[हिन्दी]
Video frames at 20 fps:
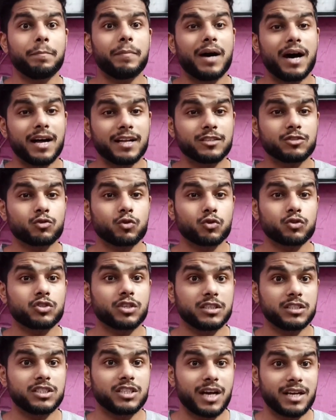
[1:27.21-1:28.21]
500
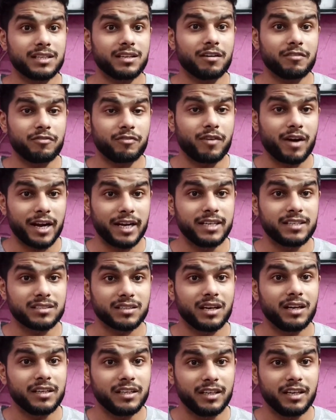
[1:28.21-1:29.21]
से ज्यादा फाइट्स
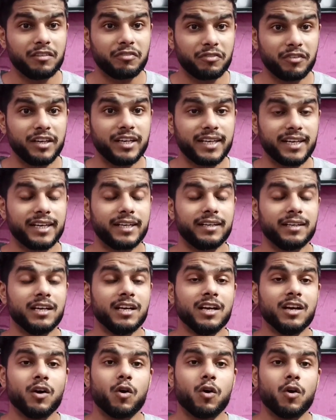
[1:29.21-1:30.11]
अनडिफीटेड